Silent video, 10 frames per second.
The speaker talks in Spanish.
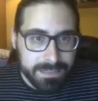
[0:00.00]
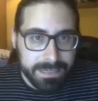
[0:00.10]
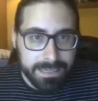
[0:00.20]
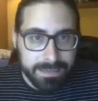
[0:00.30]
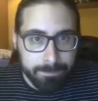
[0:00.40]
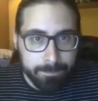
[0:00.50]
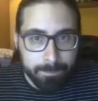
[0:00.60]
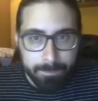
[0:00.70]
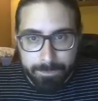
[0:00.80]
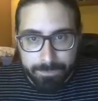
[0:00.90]
Em,
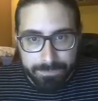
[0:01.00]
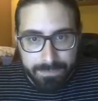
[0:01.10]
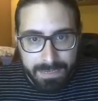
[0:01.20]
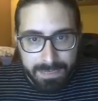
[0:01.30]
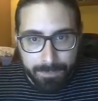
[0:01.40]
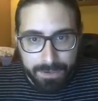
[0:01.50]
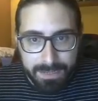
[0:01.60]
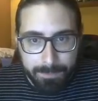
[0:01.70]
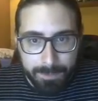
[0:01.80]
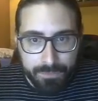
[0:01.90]
aquí, por
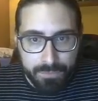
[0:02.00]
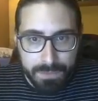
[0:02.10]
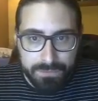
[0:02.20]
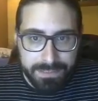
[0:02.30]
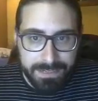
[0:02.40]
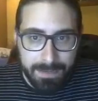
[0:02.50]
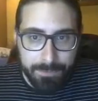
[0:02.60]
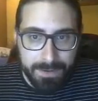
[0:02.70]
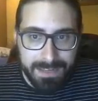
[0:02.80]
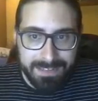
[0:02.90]
ejemplo, pues bueno, tiene la
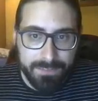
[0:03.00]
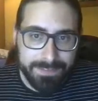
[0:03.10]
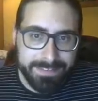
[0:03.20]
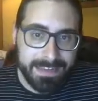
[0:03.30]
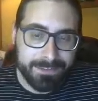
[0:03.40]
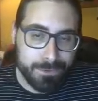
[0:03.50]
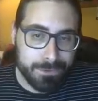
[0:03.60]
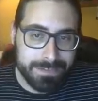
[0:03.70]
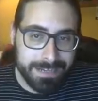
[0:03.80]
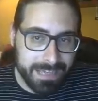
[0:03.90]
probabilidad de defender a todos
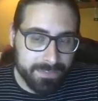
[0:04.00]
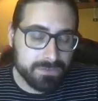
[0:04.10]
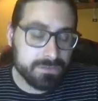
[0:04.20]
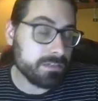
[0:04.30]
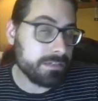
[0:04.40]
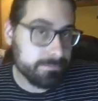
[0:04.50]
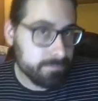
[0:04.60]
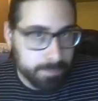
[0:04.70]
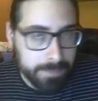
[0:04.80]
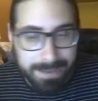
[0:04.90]
los aliados
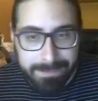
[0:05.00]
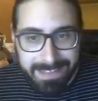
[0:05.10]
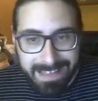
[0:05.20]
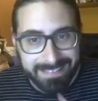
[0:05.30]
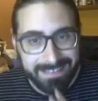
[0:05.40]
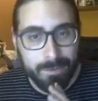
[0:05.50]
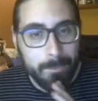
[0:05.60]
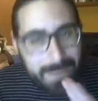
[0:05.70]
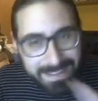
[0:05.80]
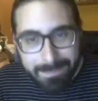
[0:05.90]
habilidad
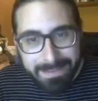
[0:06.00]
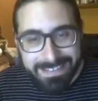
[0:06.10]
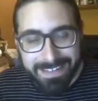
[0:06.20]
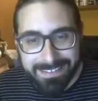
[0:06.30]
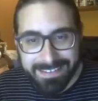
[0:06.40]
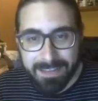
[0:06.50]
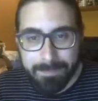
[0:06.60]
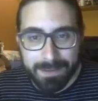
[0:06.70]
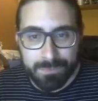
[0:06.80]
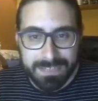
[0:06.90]
completamente necesaria
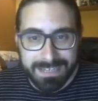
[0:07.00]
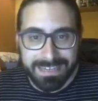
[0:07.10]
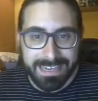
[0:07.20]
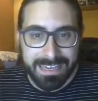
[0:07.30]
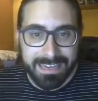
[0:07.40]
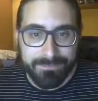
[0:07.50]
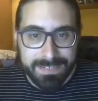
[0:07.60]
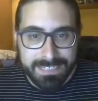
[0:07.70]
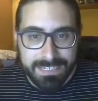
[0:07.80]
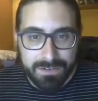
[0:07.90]
para un tanque
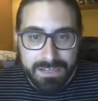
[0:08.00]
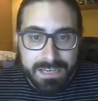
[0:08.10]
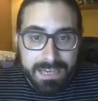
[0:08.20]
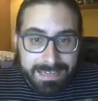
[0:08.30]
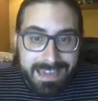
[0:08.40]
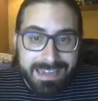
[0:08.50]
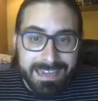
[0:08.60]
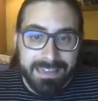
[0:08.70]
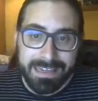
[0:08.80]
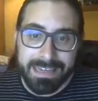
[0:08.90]
físico. Y
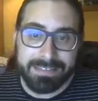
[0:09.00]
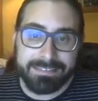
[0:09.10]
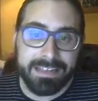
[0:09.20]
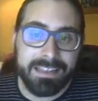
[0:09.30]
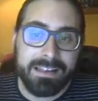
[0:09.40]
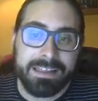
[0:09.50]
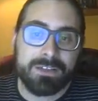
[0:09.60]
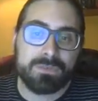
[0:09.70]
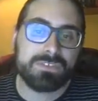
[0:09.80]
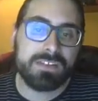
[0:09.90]
aquí eh, tiene
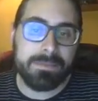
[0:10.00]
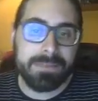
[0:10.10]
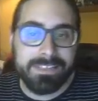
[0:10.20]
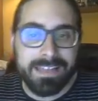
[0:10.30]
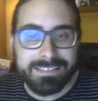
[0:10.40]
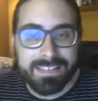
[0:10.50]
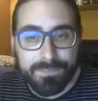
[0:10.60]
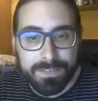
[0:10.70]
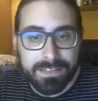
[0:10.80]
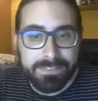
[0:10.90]
incluso la habilidad de,
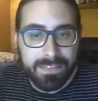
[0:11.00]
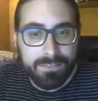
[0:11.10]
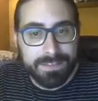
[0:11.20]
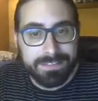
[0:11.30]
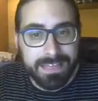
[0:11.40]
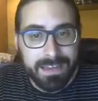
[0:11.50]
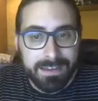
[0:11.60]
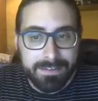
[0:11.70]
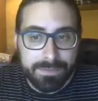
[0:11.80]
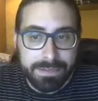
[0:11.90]
defender
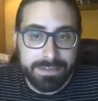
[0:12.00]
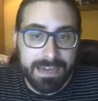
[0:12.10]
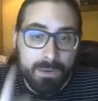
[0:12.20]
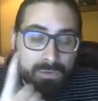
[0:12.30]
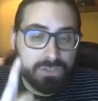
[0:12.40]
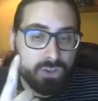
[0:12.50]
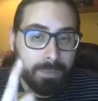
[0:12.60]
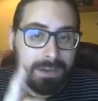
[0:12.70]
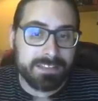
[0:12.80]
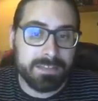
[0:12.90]
eh, a un solo
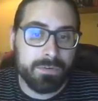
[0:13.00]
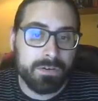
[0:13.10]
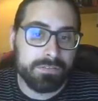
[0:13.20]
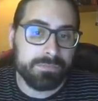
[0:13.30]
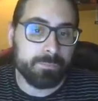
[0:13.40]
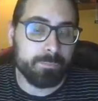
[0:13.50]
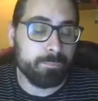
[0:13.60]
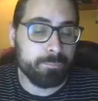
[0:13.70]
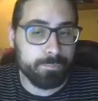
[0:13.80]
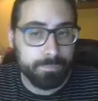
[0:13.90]
objetivo
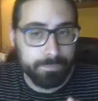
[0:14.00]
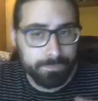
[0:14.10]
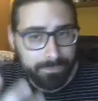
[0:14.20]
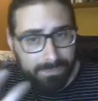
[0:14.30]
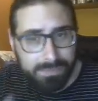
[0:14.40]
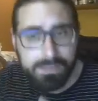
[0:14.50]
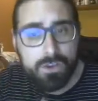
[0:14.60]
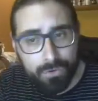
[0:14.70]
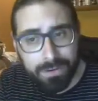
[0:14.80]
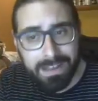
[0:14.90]

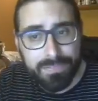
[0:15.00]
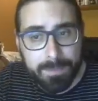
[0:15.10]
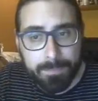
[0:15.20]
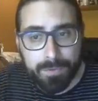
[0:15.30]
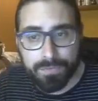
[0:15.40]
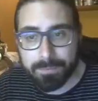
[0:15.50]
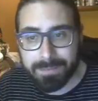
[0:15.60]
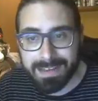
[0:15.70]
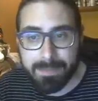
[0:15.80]
mm, con el 100%, ¿vale?